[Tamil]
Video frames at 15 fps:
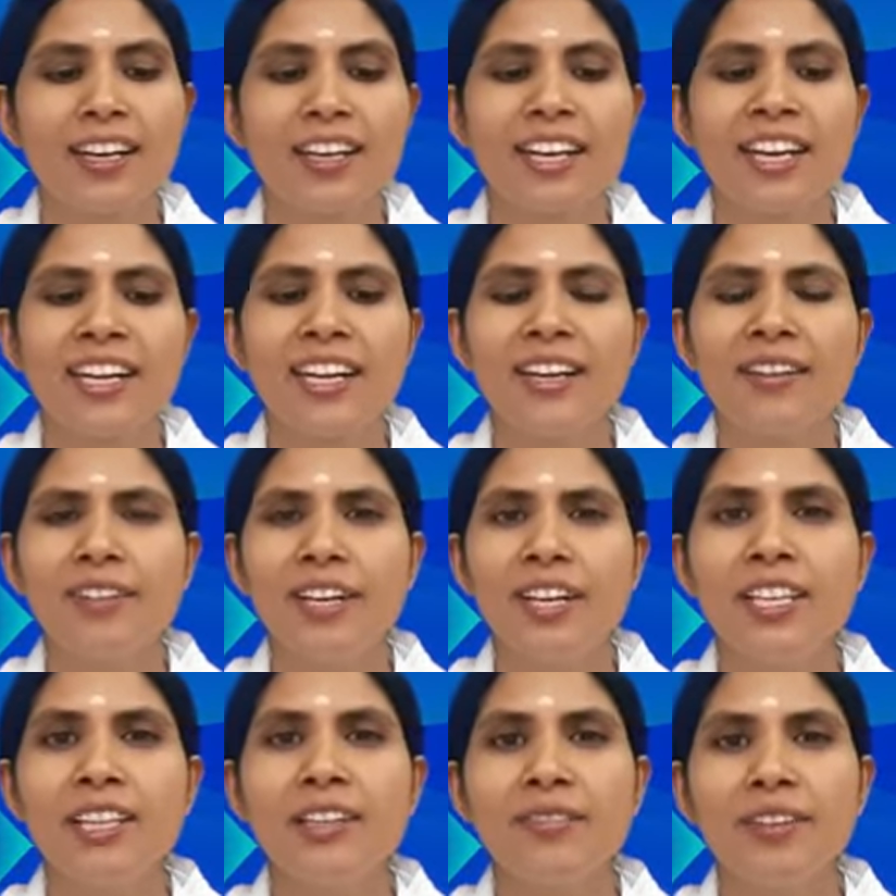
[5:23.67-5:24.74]
கீழே
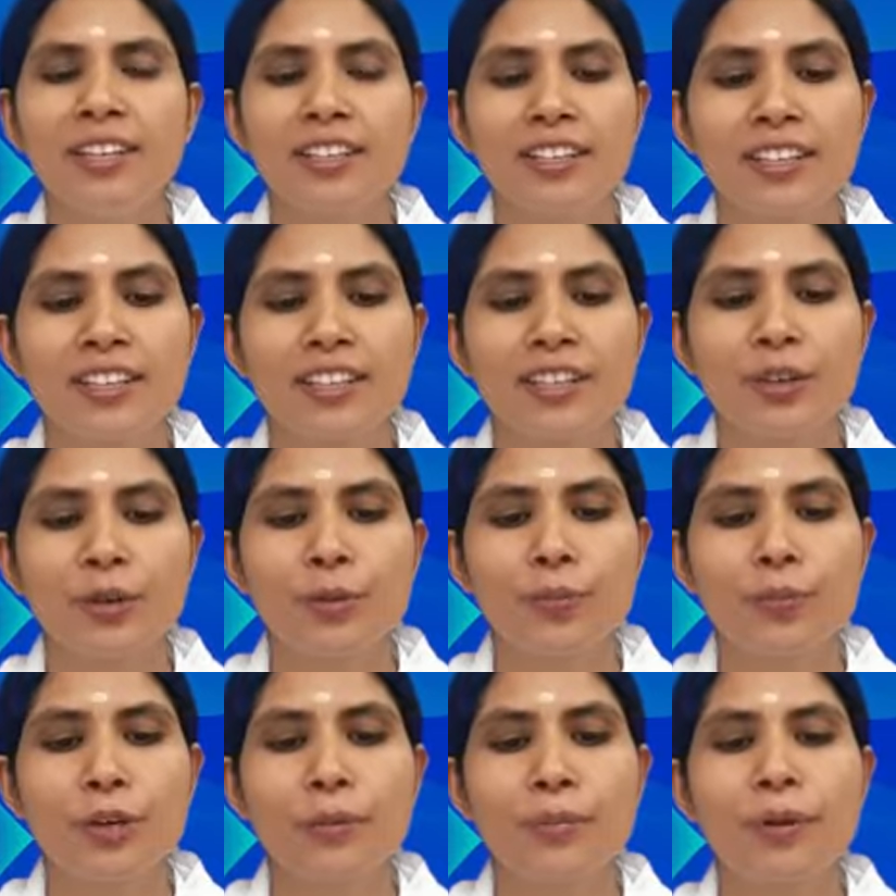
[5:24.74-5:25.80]
விழுந்து விழுந்து
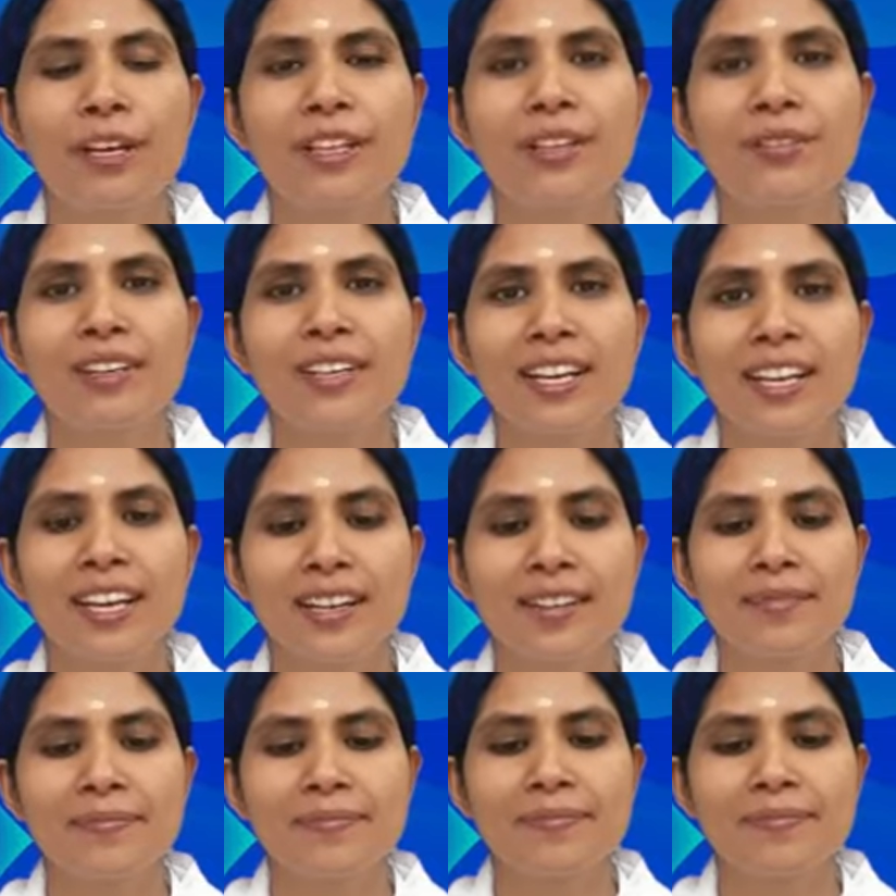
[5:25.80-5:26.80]
குப்புறப்படுத்து விட்டனர்